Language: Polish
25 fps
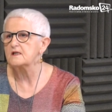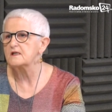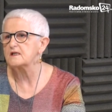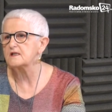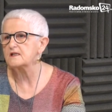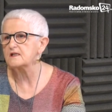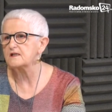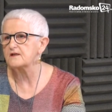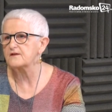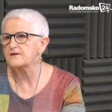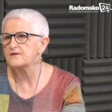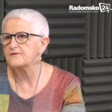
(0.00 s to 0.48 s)

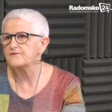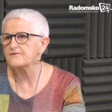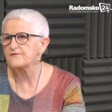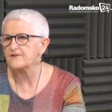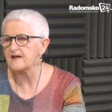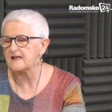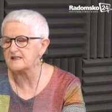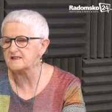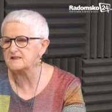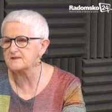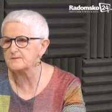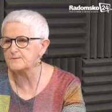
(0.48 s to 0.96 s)
Y, w
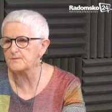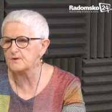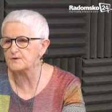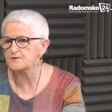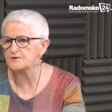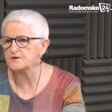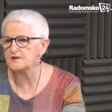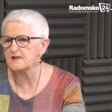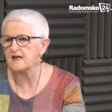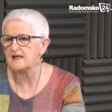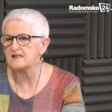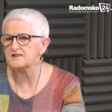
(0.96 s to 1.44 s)
każdym
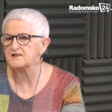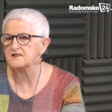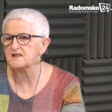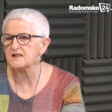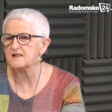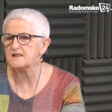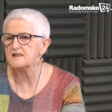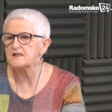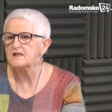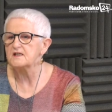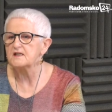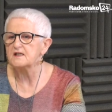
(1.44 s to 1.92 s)
bądź
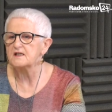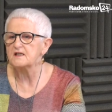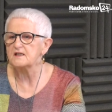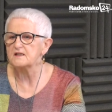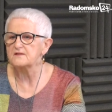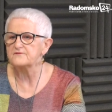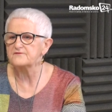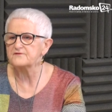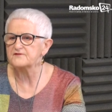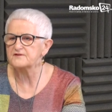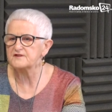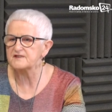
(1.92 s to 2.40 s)
razie
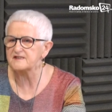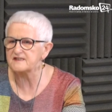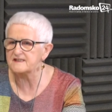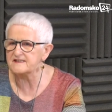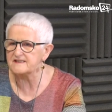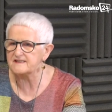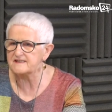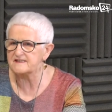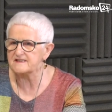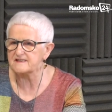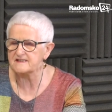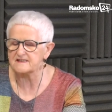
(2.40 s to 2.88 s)
y,
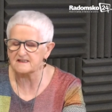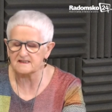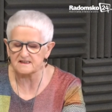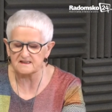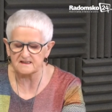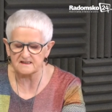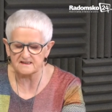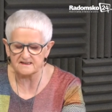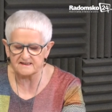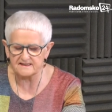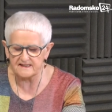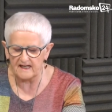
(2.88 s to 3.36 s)
wszyscy,